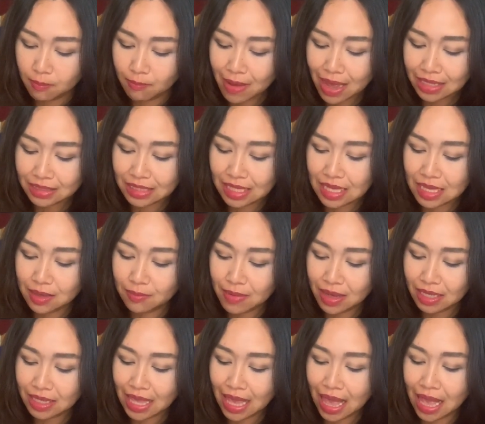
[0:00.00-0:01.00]
บางที
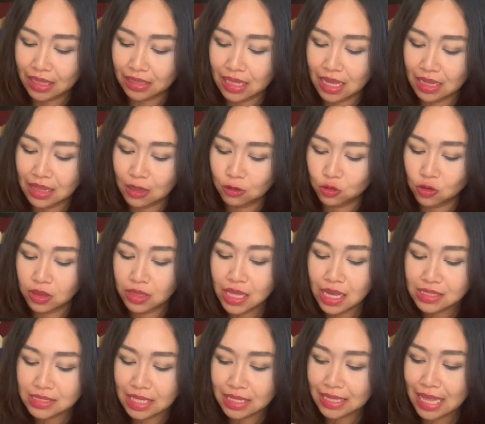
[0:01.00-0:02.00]
บางอย่างเนี่ยเราต้องเลื
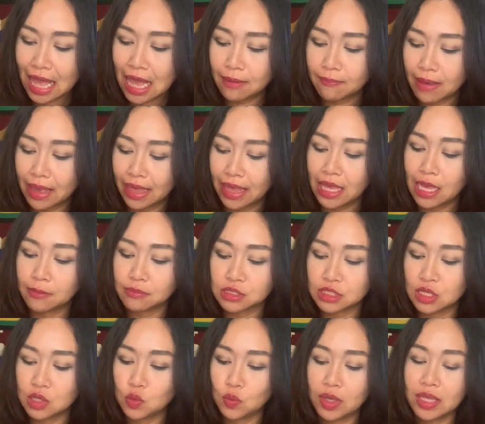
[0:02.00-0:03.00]
อกเส้นทางใหม่ให้กับ
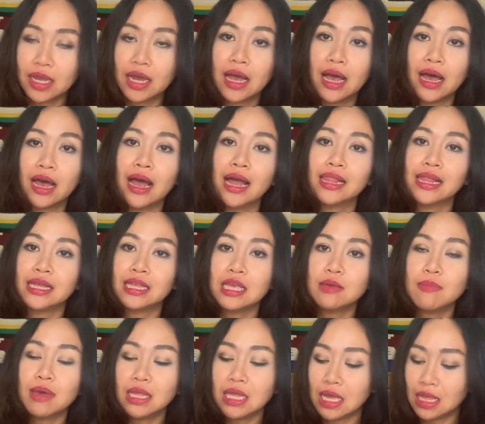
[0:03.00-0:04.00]
ชีวิตอะค่ะอะไร
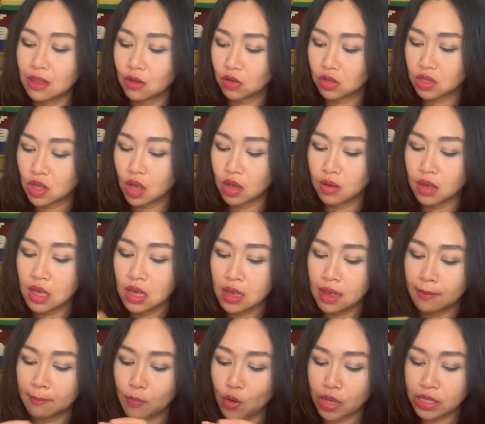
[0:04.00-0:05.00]
ที่ไม่ดีเราก็ต้อง
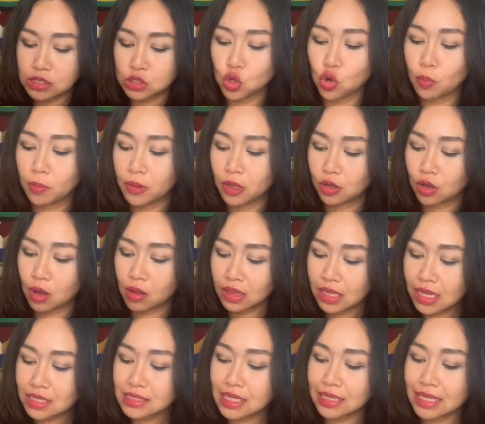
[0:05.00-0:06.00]
ปล่อยจบแล้วก็
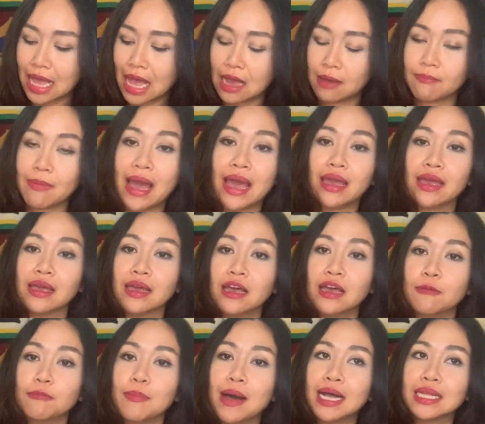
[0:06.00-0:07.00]
เลือกเส้นทางใหม่
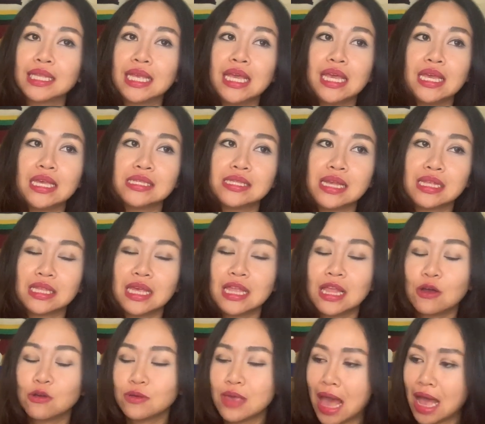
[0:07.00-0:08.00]
บางทีสิ่งที่
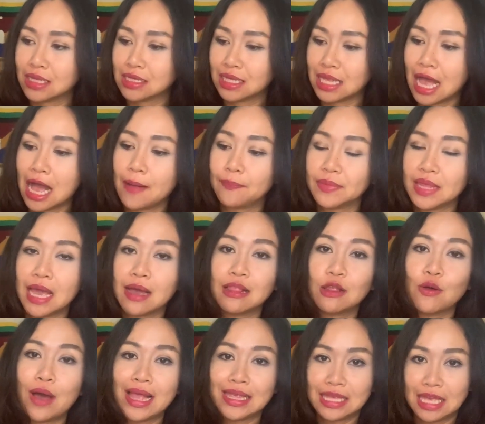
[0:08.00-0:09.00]
เราอยากจะทำเนี่ย
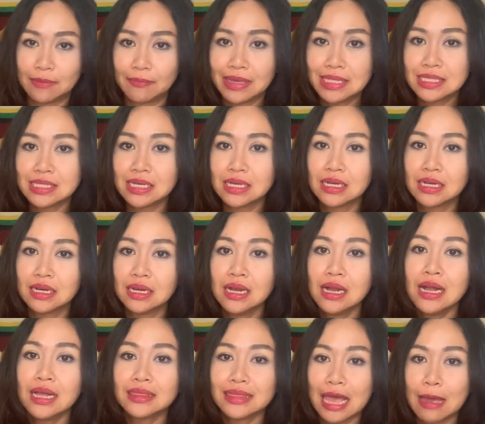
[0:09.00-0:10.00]
เราอาจจะยังไม่เจอ
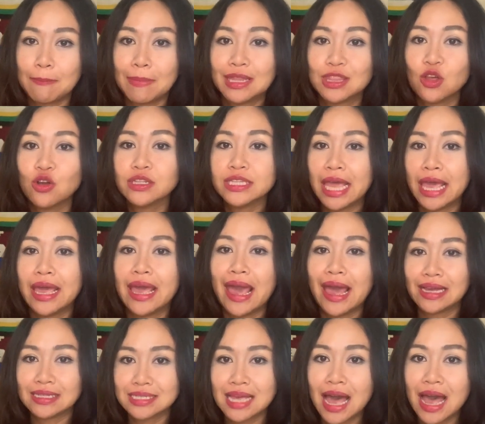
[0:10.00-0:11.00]
แต่มันต้อง take
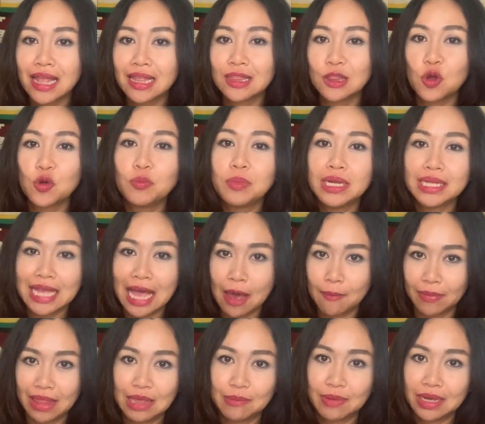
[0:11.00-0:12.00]
action ลงมือ
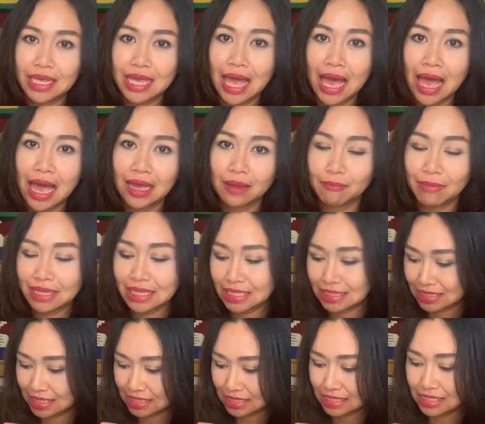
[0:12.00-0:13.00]
ทำอะไรบางอย่างมันถึ
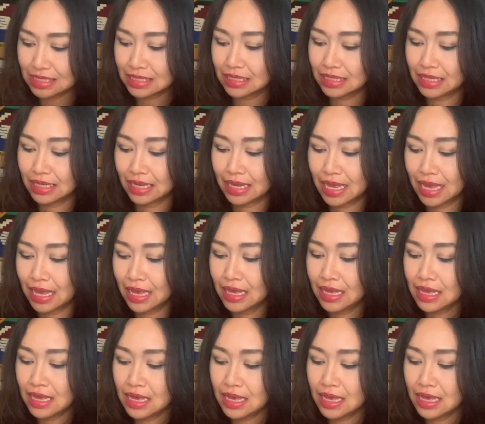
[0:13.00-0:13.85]
งจะเจอนะคะ